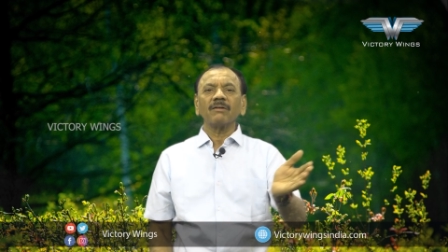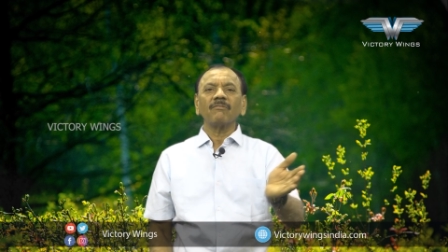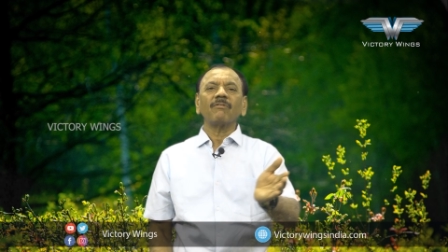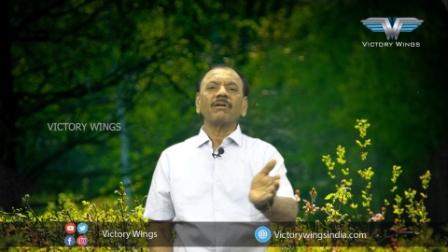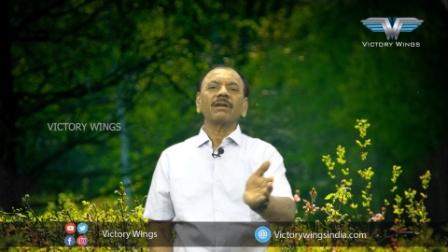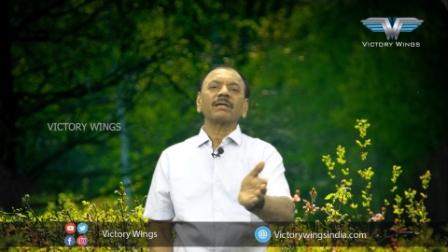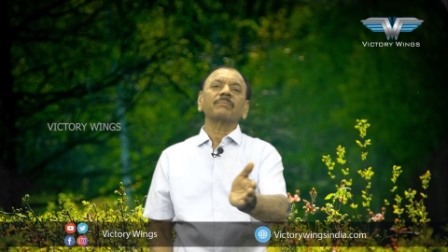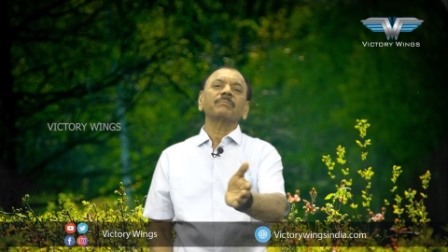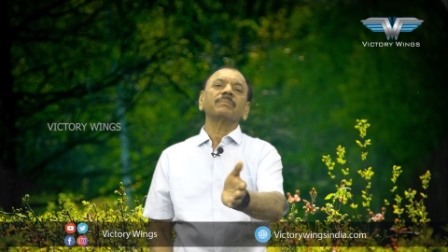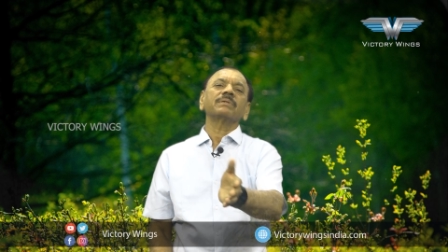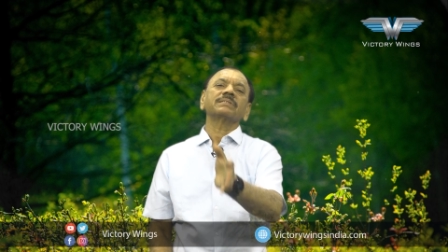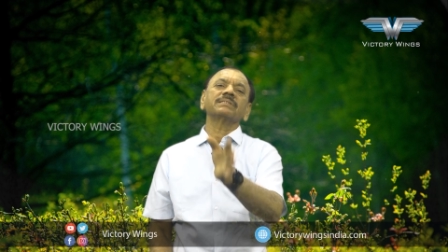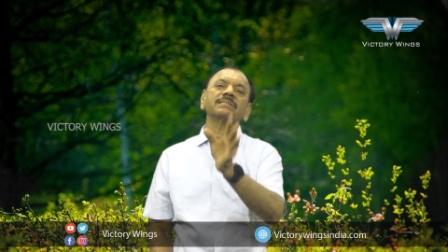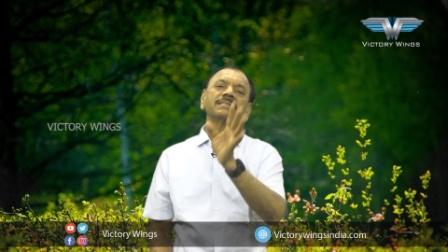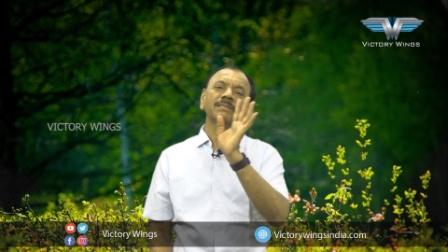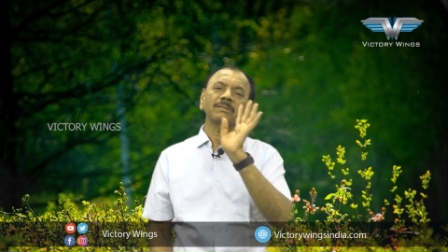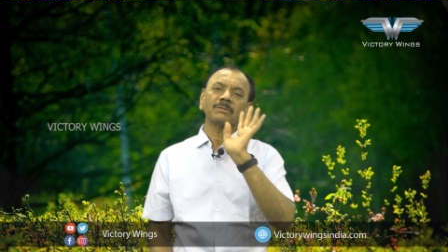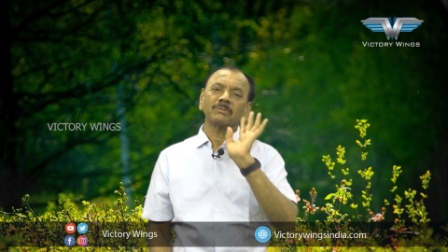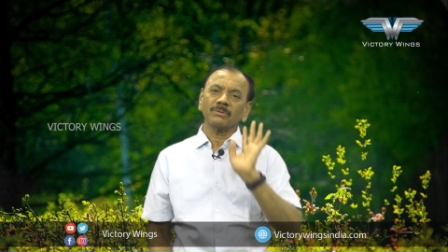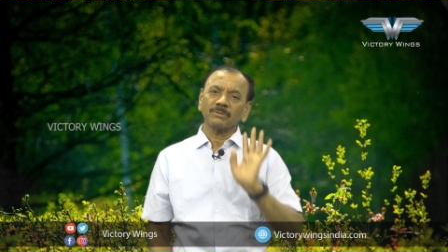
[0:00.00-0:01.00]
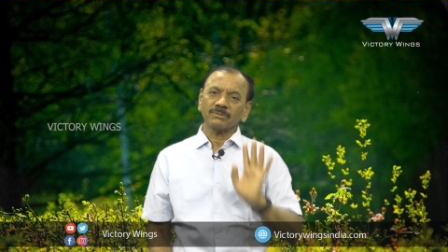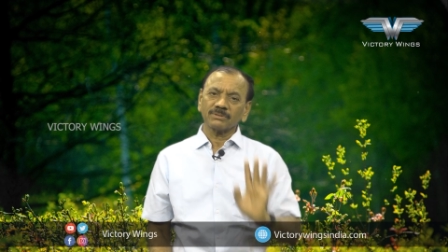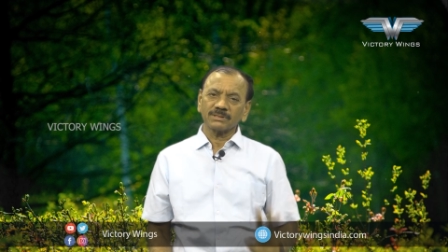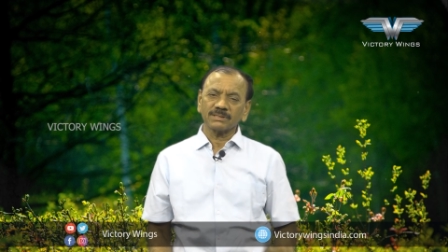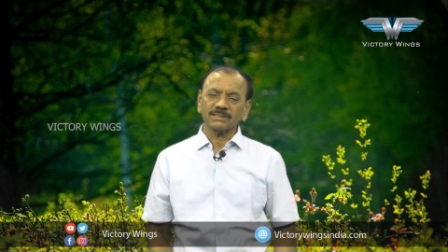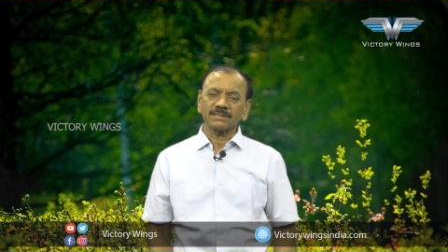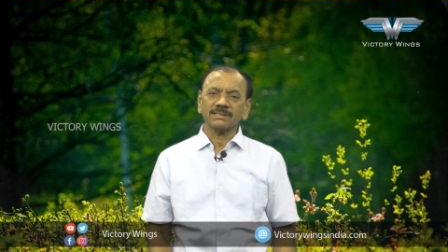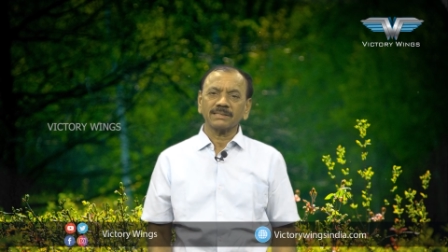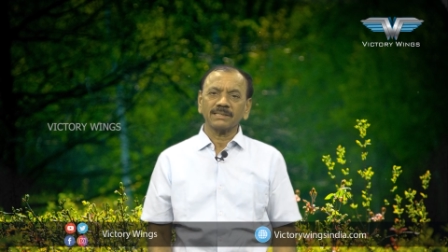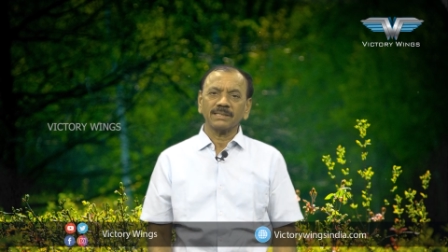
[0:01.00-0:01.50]
వాళ్ళకి మెసేజ్లు కూడా
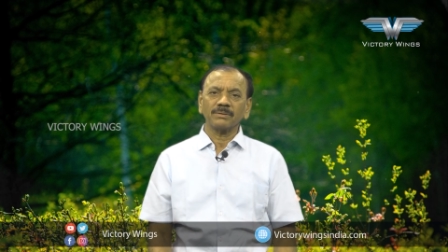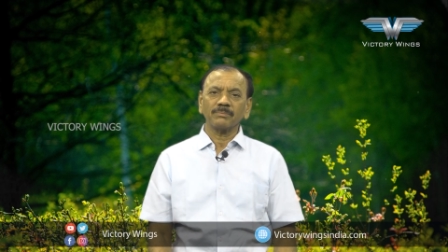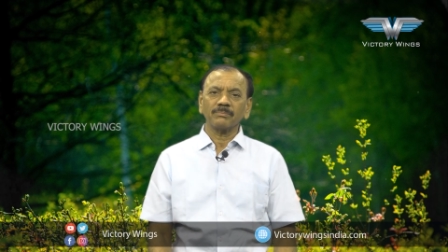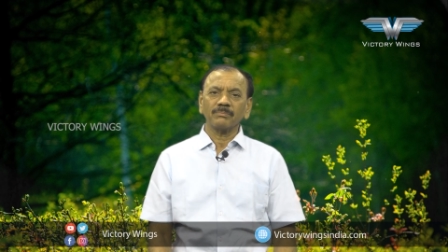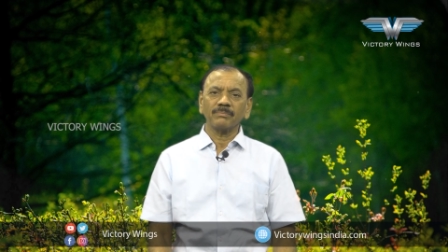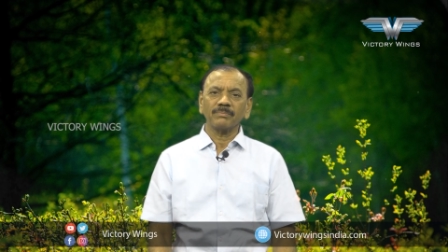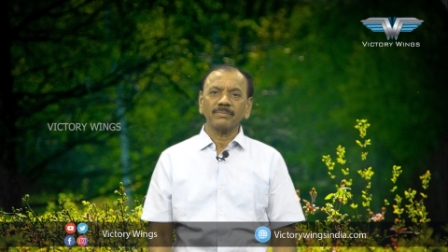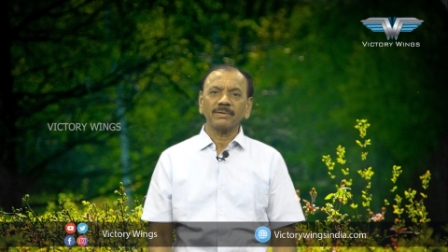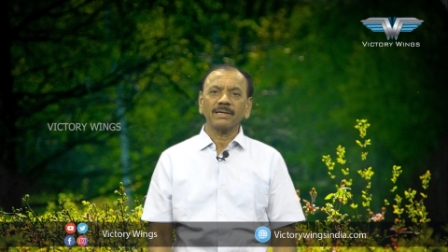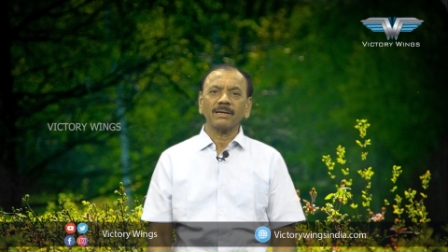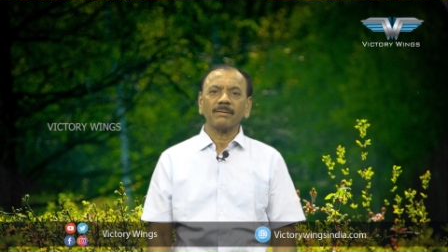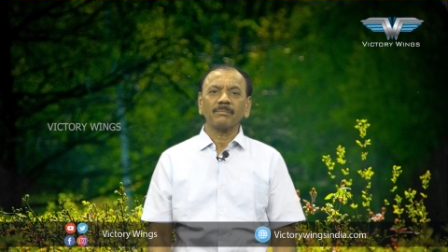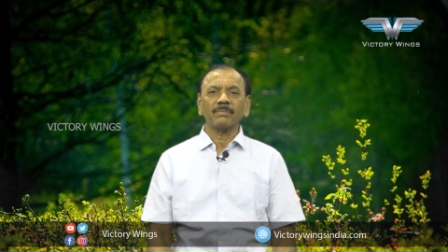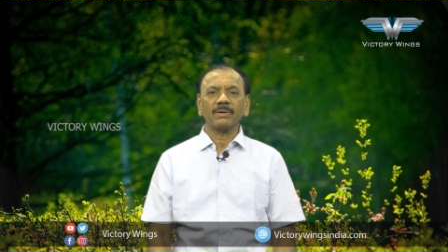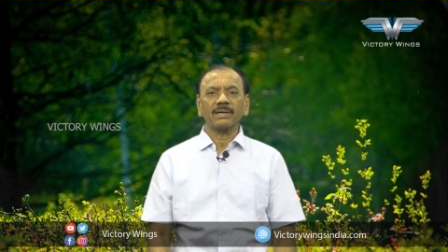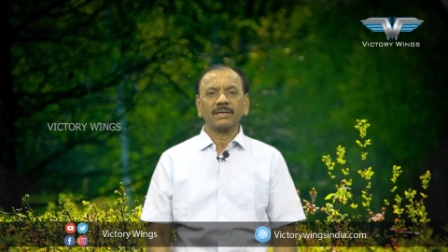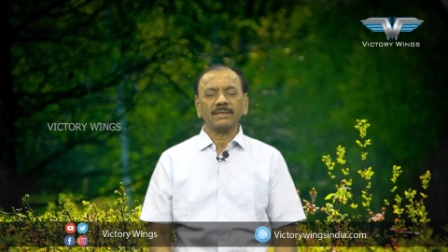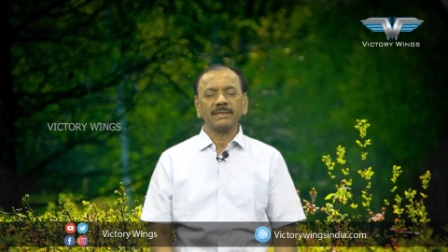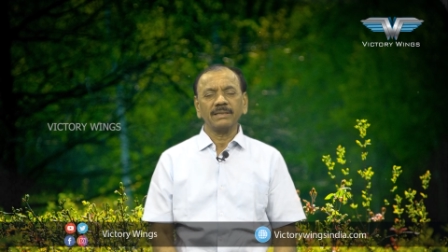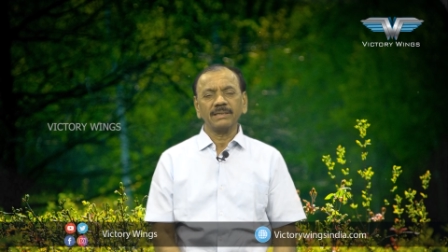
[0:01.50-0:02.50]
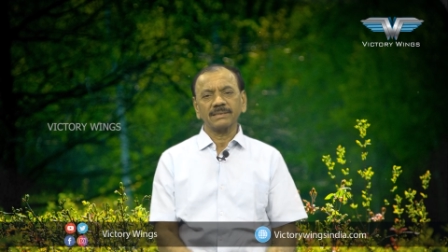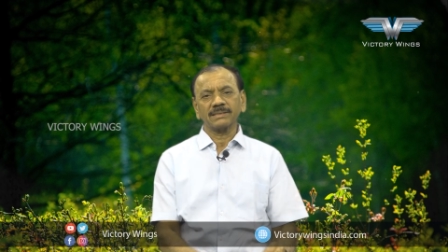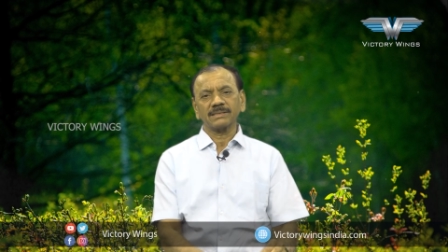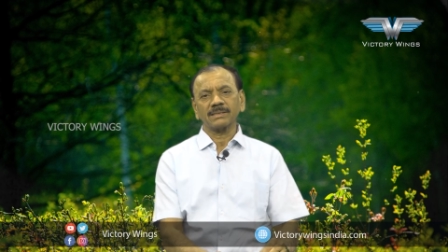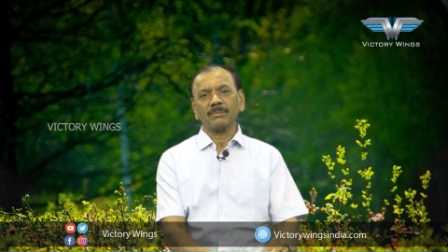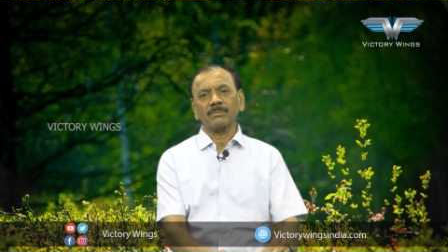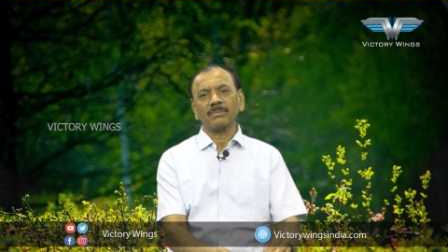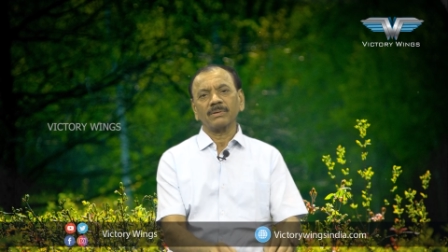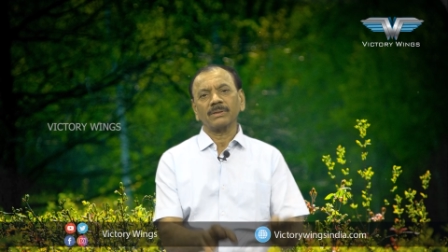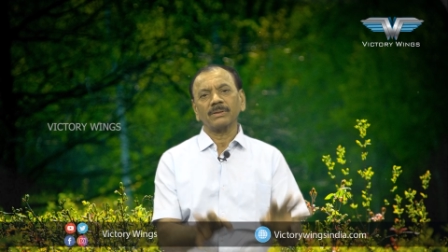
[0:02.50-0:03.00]
వచ్చేసినాయి మీ అమ్మాయిని ఈ
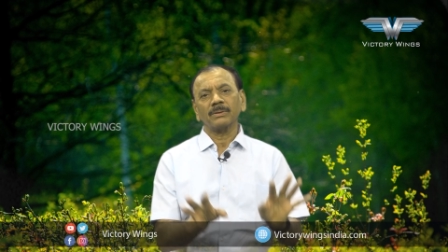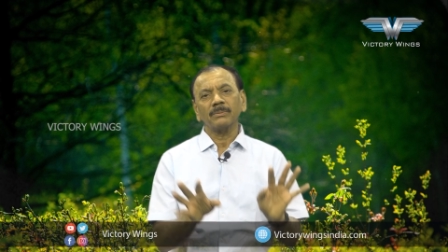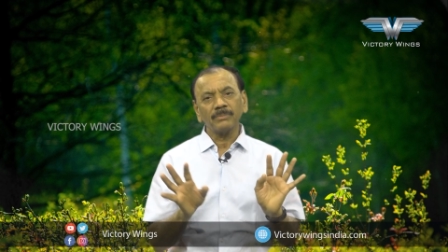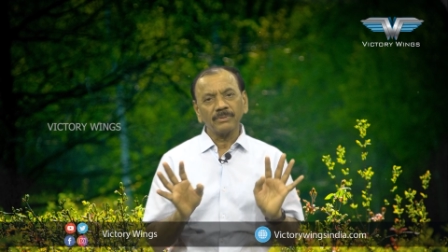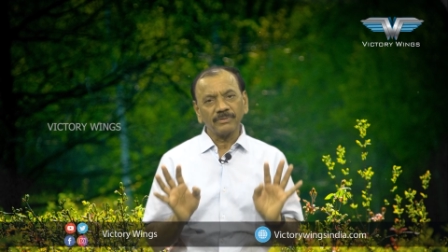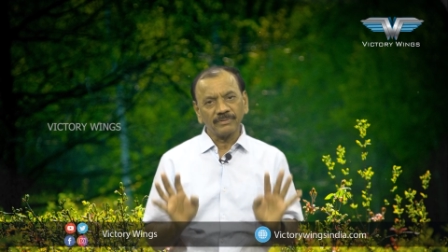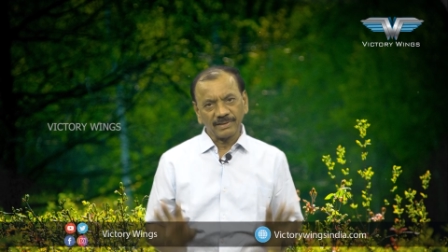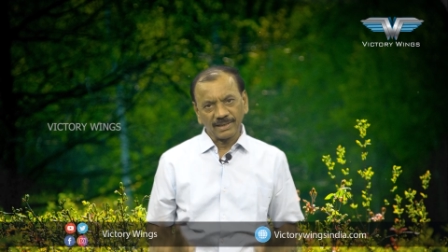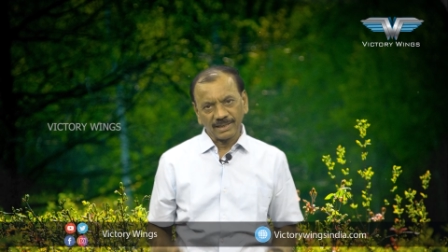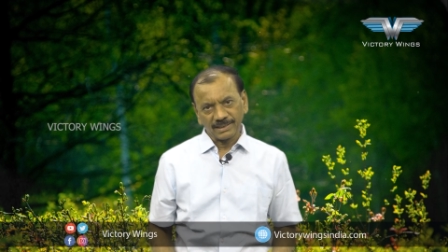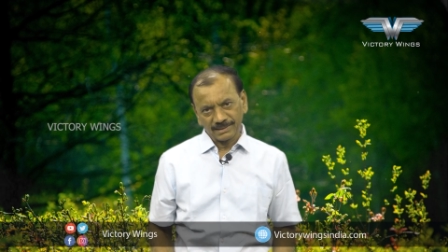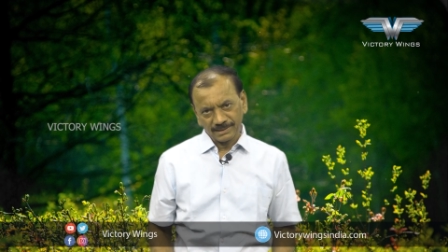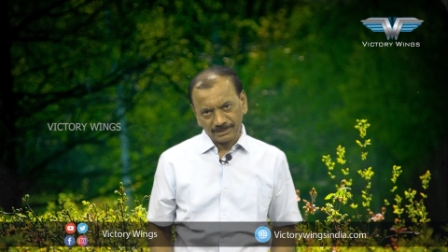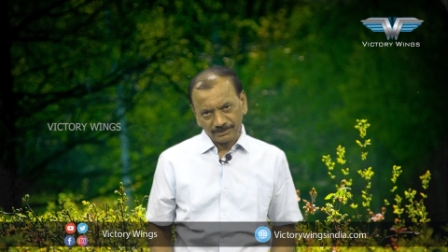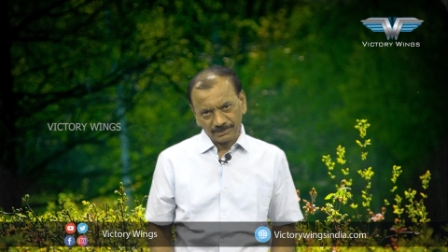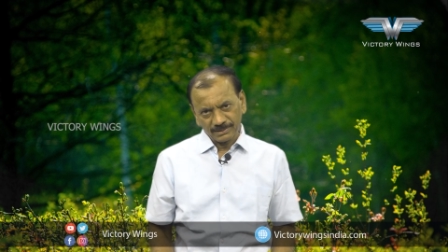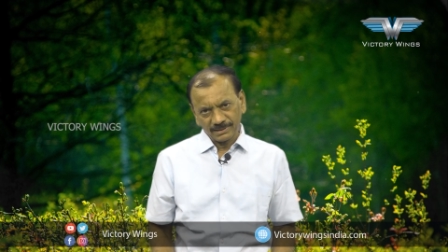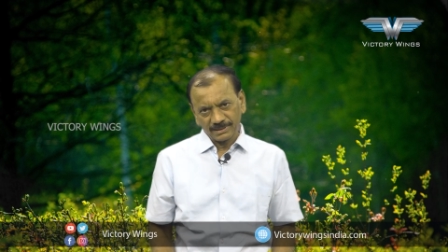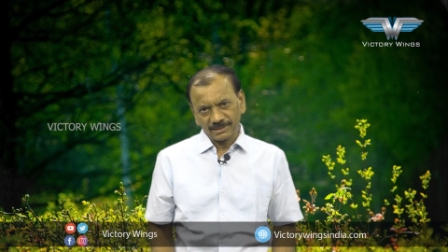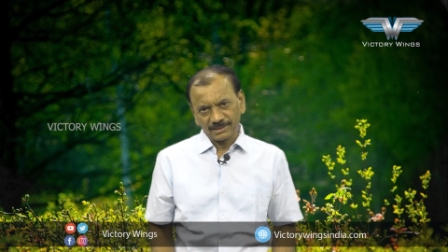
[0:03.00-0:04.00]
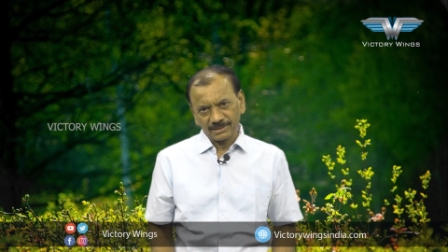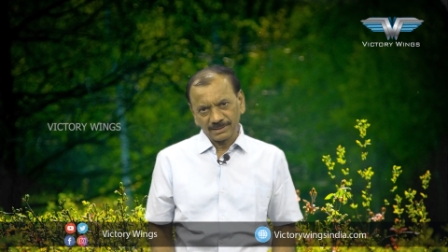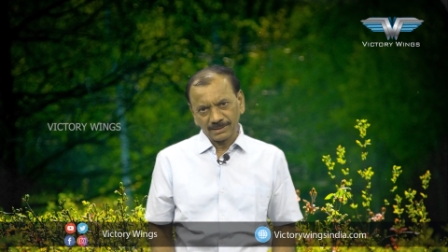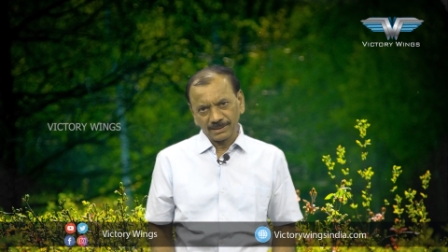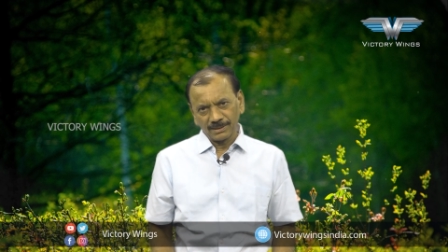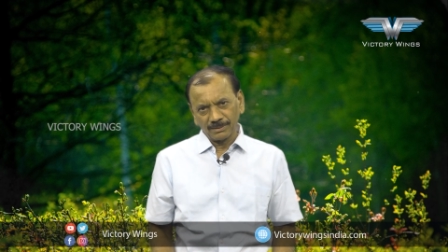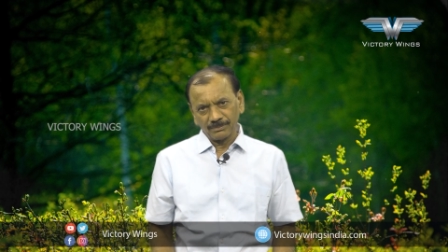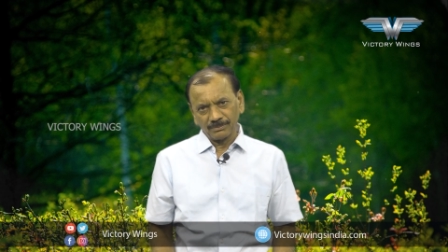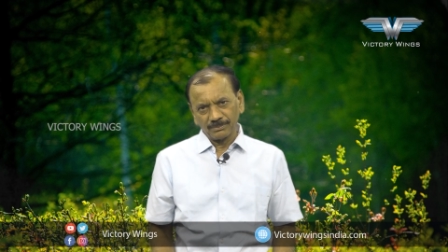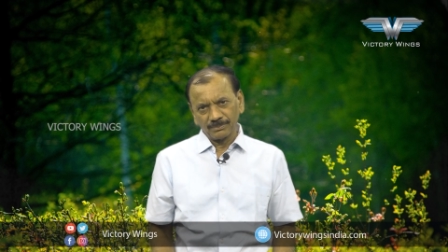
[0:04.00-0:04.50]
సంబంధం మేము యాక్సెప్ట్
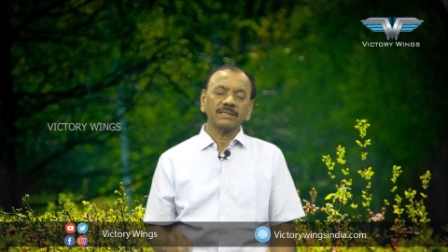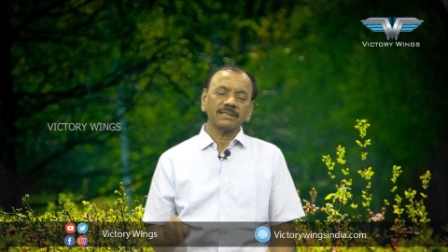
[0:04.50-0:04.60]
చేస్తున్నాం